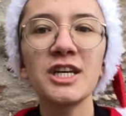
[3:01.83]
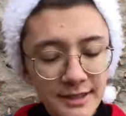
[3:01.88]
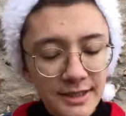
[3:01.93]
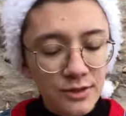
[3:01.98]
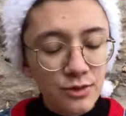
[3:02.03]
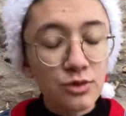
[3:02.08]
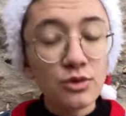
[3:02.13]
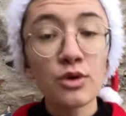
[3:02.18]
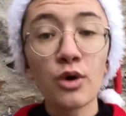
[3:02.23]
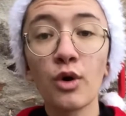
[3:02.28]

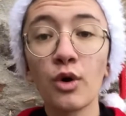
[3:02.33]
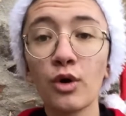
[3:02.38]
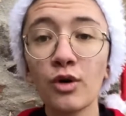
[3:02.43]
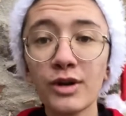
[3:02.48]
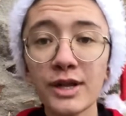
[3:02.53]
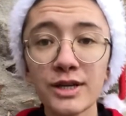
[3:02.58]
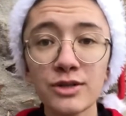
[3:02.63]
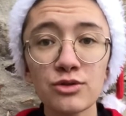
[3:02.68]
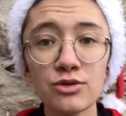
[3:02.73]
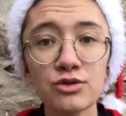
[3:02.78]
C'est une
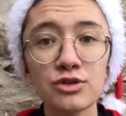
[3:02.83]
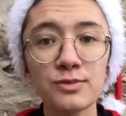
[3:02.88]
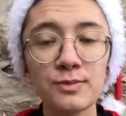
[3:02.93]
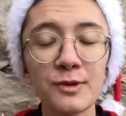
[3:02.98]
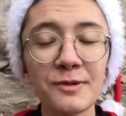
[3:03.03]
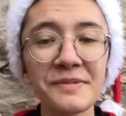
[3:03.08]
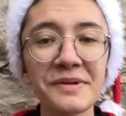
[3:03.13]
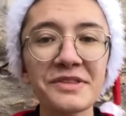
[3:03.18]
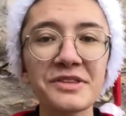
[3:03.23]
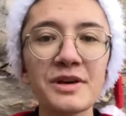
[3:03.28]
relecture du
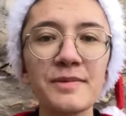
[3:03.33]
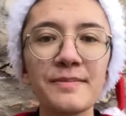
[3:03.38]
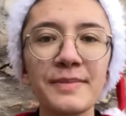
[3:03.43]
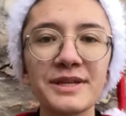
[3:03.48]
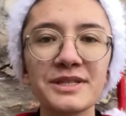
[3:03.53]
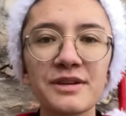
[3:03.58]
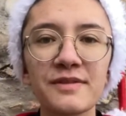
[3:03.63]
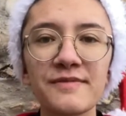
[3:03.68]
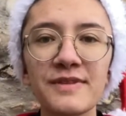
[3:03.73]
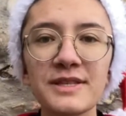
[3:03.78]
premier tome
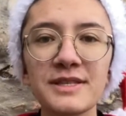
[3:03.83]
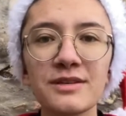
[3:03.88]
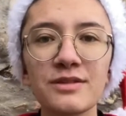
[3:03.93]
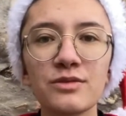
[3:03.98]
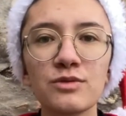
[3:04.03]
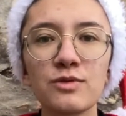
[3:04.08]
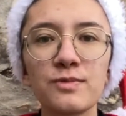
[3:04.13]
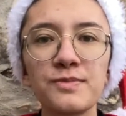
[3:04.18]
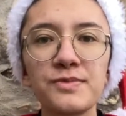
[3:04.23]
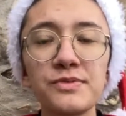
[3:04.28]
parce qu'en fait,
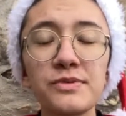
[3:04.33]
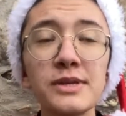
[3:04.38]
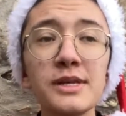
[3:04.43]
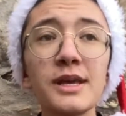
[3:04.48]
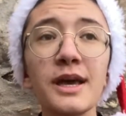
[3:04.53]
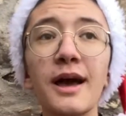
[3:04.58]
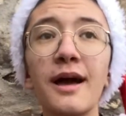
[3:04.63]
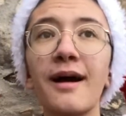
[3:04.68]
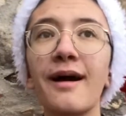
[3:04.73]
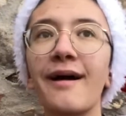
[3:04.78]

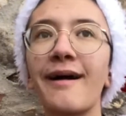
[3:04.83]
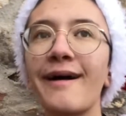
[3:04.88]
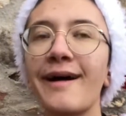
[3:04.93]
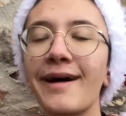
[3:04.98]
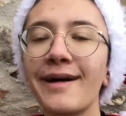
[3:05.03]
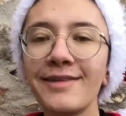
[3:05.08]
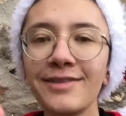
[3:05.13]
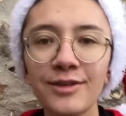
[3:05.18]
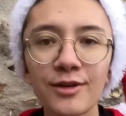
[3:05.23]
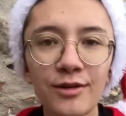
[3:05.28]
depuis
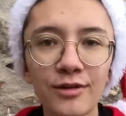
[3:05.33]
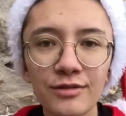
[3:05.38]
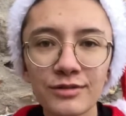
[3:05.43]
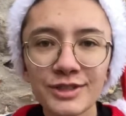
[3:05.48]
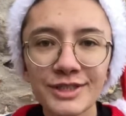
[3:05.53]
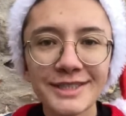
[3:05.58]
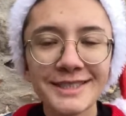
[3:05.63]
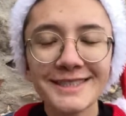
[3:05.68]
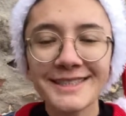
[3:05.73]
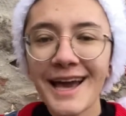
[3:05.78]
un an,
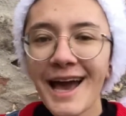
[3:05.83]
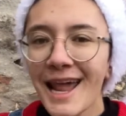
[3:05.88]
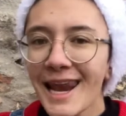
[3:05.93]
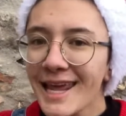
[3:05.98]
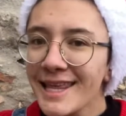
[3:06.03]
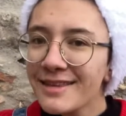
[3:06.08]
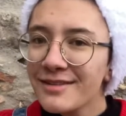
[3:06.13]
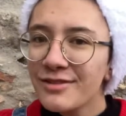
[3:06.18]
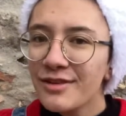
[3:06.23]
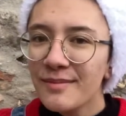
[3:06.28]
j'ai
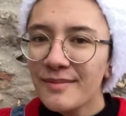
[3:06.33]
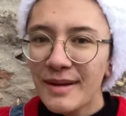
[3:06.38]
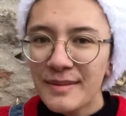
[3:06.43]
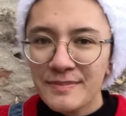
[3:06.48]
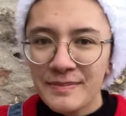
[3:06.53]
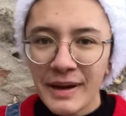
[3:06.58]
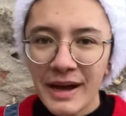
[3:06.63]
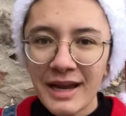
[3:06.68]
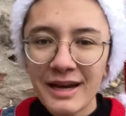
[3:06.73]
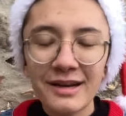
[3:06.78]
Scarlett dans ma
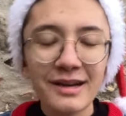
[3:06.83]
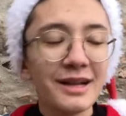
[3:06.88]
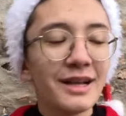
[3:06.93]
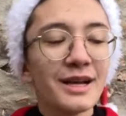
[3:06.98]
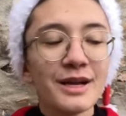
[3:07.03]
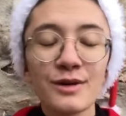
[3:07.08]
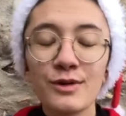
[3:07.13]
palle,